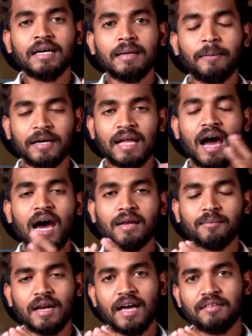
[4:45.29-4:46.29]
இப்போ
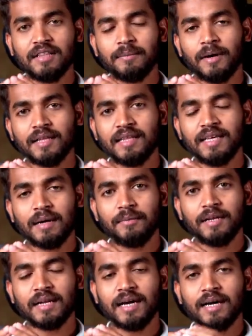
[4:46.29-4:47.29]
நார்மலாக வந்து பார்த்தீங்க
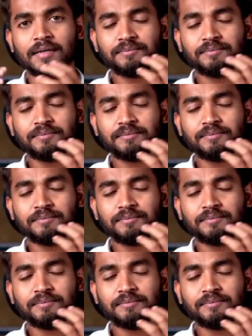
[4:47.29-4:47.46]
அப்படின்னா